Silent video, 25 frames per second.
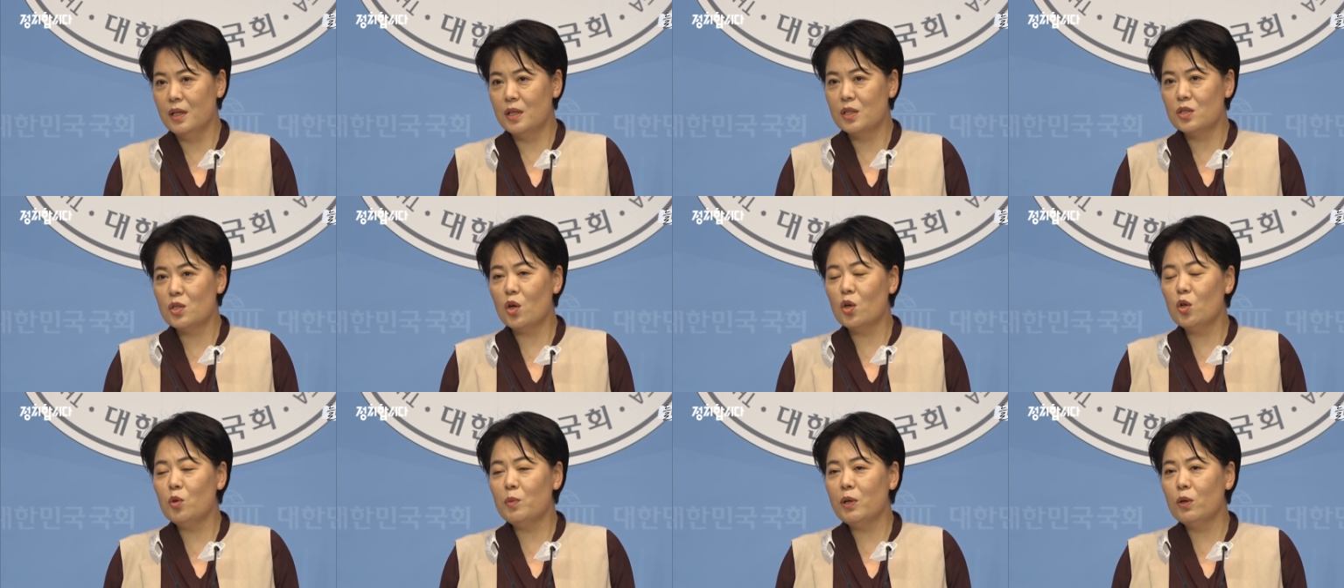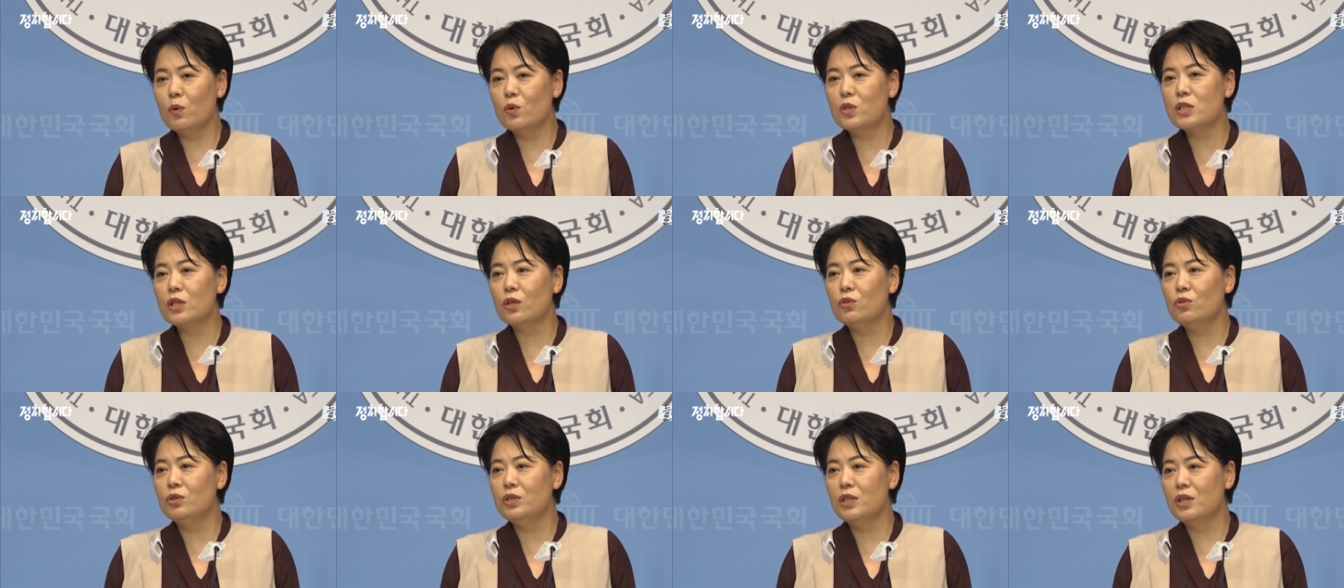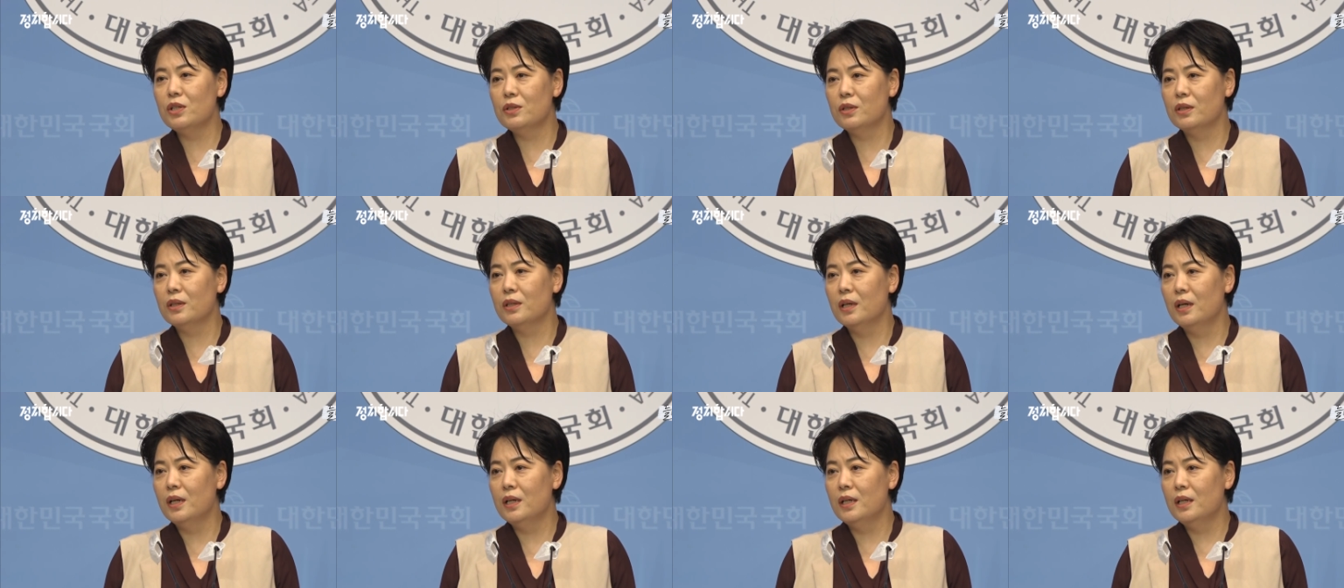
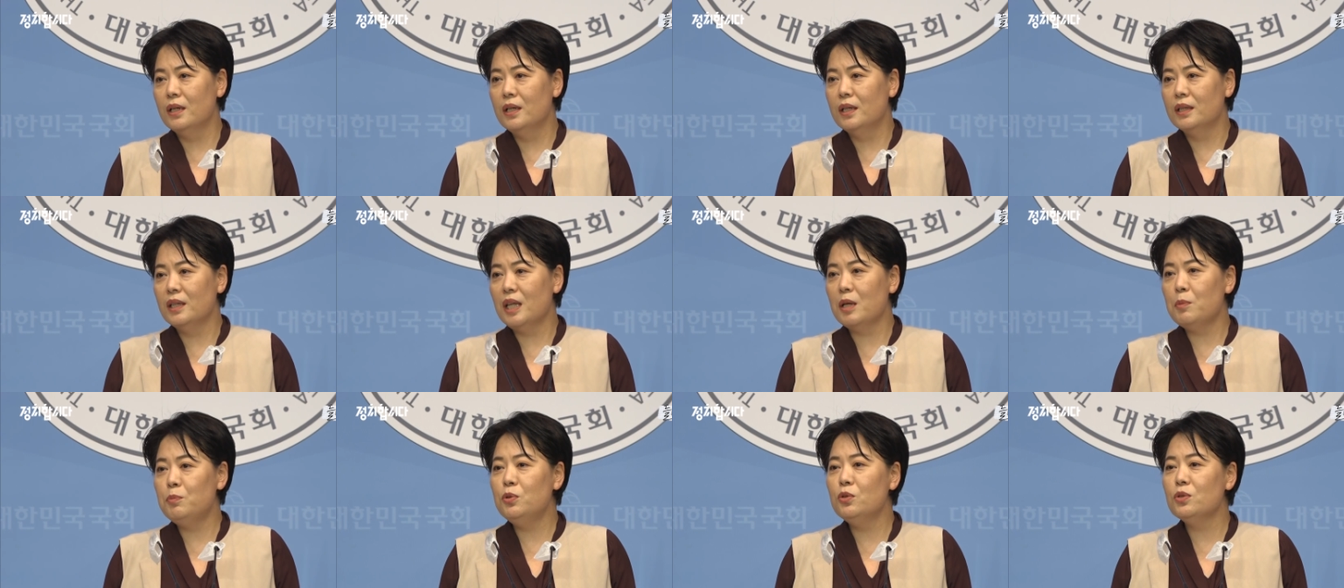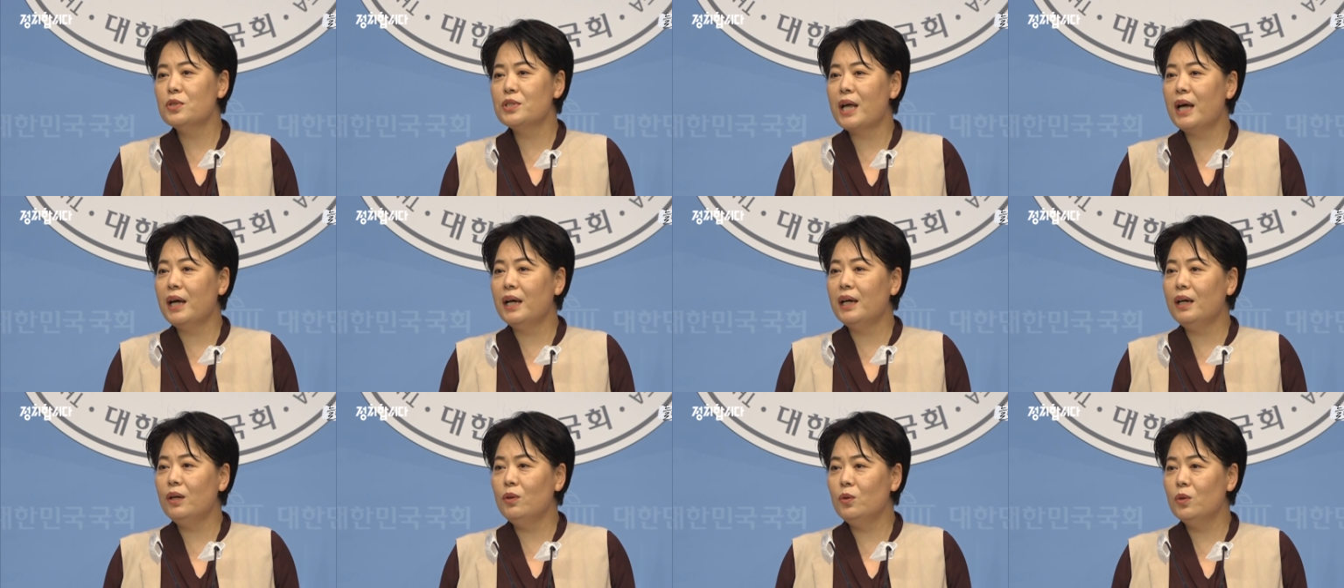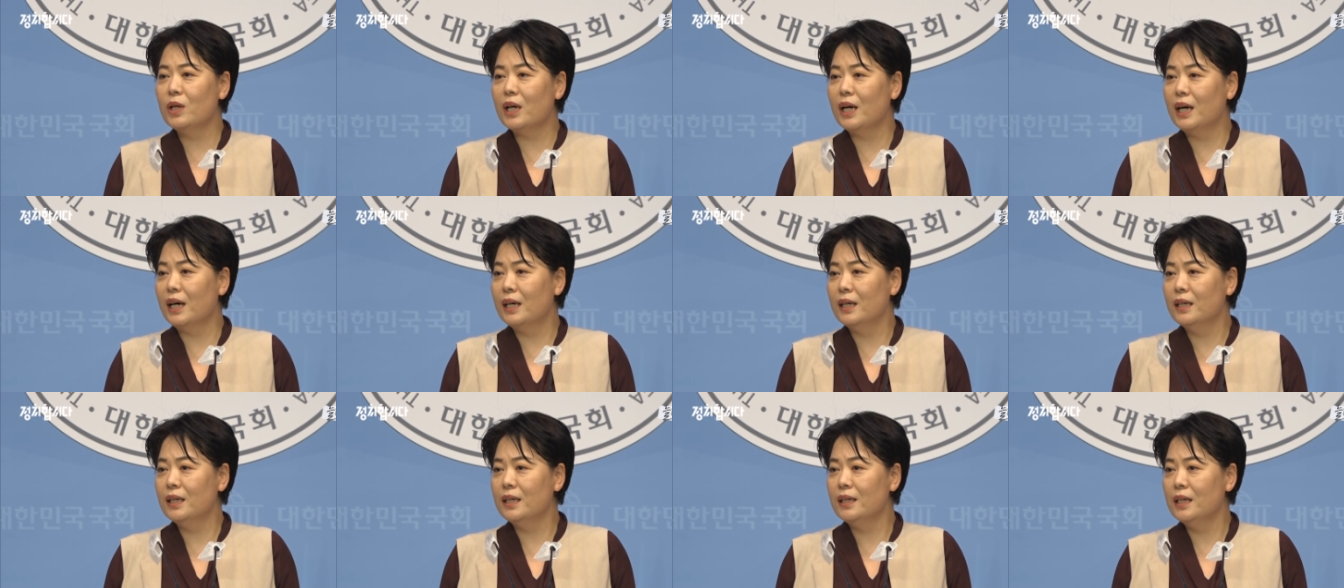1959년 태풍
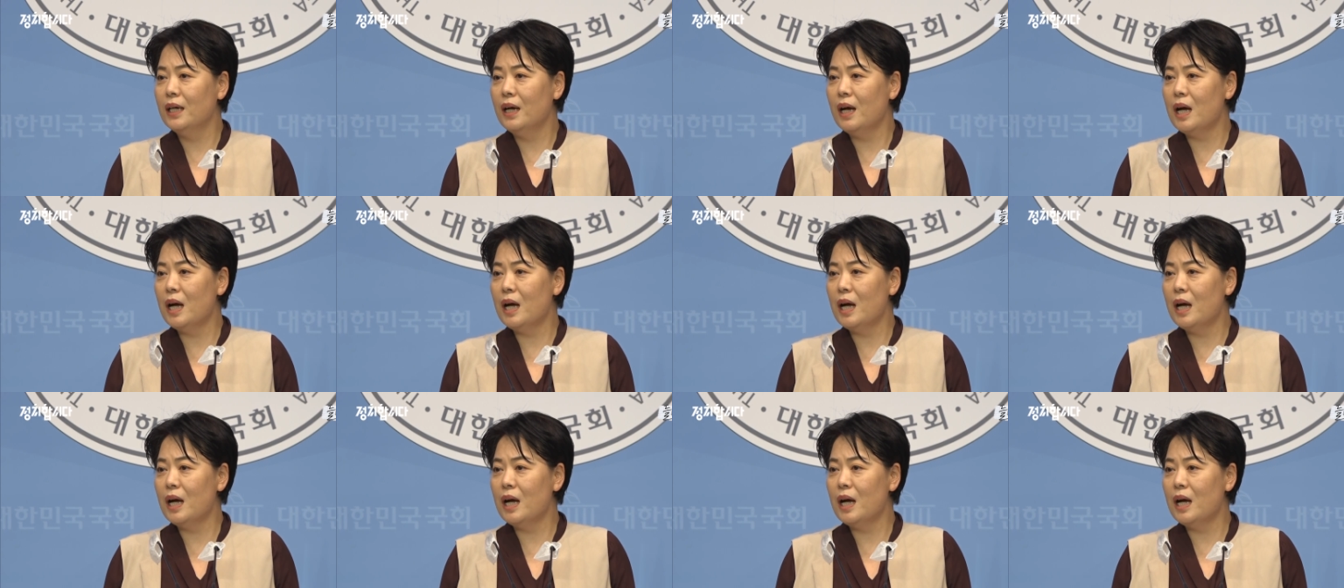사라호가